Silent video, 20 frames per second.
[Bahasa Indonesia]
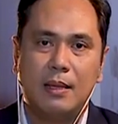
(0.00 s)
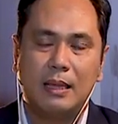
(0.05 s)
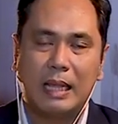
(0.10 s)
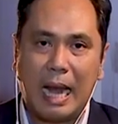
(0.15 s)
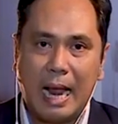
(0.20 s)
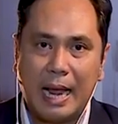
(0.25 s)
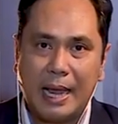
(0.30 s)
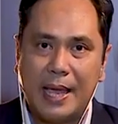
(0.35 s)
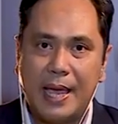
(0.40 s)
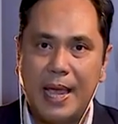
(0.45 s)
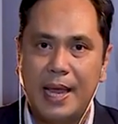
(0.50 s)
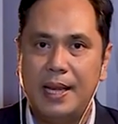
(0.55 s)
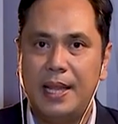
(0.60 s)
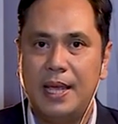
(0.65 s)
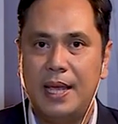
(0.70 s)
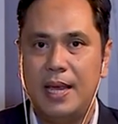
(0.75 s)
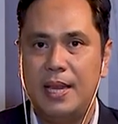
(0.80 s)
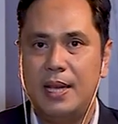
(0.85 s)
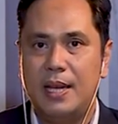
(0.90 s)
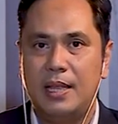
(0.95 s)

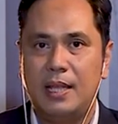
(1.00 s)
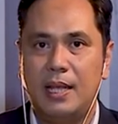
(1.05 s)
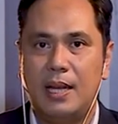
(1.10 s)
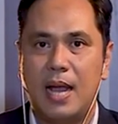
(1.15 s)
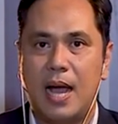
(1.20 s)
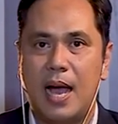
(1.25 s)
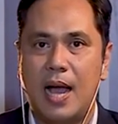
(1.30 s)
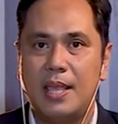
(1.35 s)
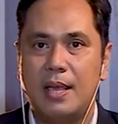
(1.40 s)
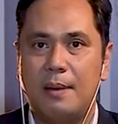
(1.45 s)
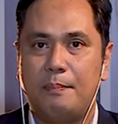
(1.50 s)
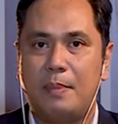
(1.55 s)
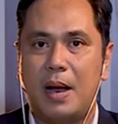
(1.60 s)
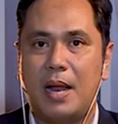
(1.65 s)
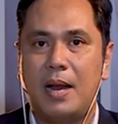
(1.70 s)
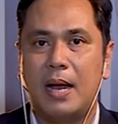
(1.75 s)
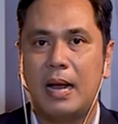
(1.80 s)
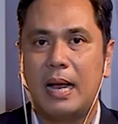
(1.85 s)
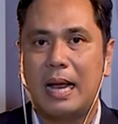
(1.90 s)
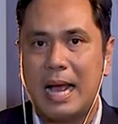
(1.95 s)
tragedi ini tidak hanya
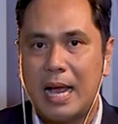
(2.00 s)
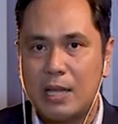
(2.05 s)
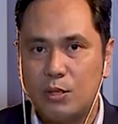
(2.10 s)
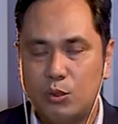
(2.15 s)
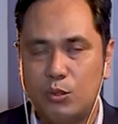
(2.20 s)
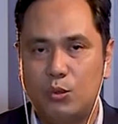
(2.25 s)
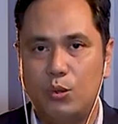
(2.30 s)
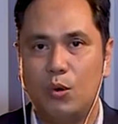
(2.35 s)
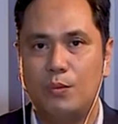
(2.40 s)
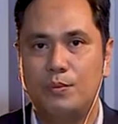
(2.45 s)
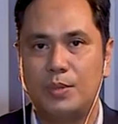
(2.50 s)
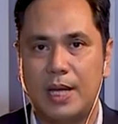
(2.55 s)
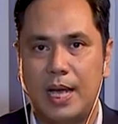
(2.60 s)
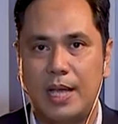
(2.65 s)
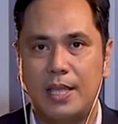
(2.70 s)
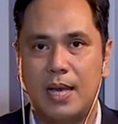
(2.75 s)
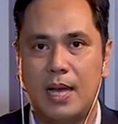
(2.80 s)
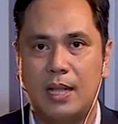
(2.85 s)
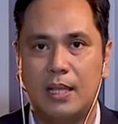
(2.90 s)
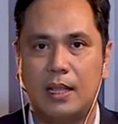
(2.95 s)
pada kasus hukum
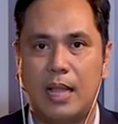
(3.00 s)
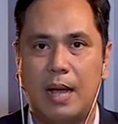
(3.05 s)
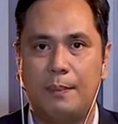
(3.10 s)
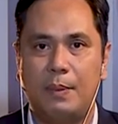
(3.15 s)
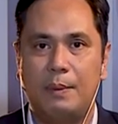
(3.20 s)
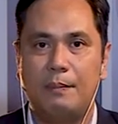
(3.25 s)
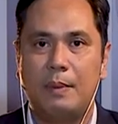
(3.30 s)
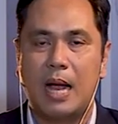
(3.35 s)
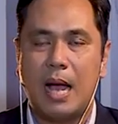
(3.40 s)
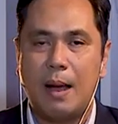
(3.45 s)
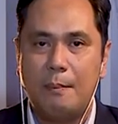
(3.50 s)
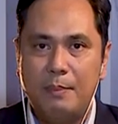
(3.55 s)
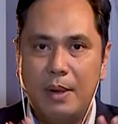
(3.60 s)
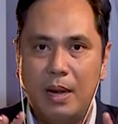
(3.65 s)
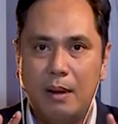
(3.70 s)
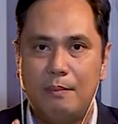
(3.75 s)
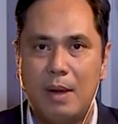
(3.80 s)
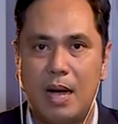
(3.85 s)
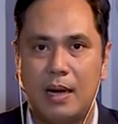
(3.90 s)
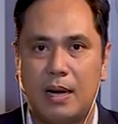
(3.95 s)
saja tetapi
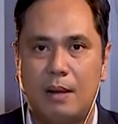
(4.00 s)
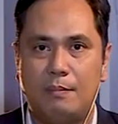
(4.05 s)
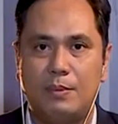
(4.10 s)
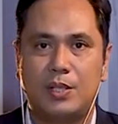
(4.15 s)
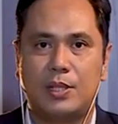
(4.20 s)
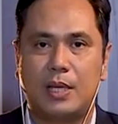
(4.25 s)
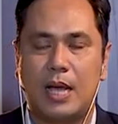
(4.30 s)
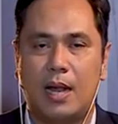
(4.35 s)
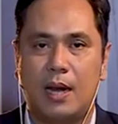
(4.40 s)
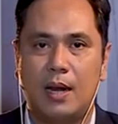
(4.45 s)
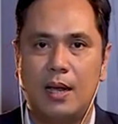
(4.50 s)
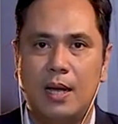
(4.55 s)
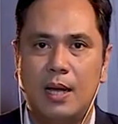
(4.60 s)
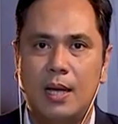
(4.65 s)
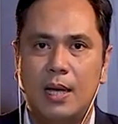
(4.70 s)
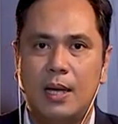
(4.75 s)
mengambil makna besar